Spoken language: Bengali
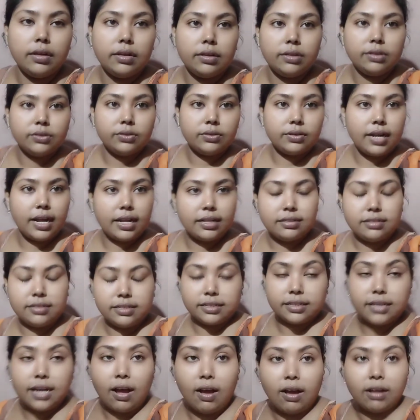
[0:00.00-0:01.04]
তো রাত্রে
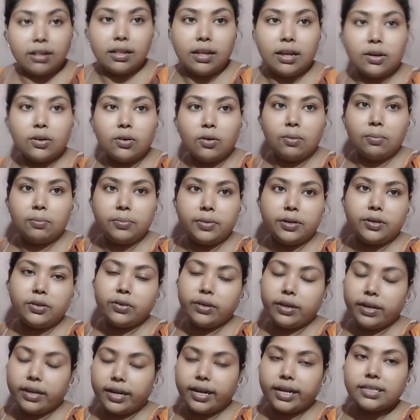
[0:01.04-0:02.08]
খাওয়া দাওয়া কমপ্লিট
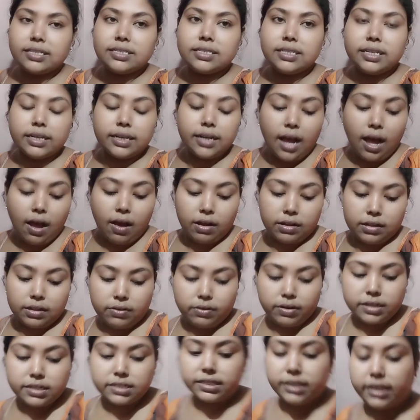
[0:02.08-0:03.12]
হয়ে গেছে খাওয়া
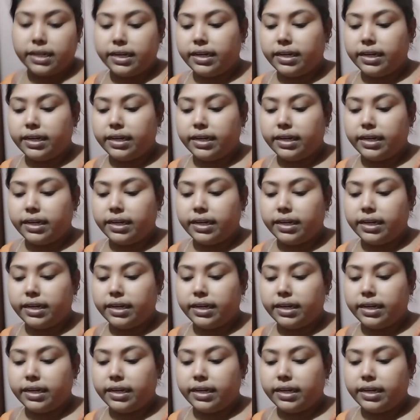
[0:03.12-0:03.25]
দাওয়া সেরে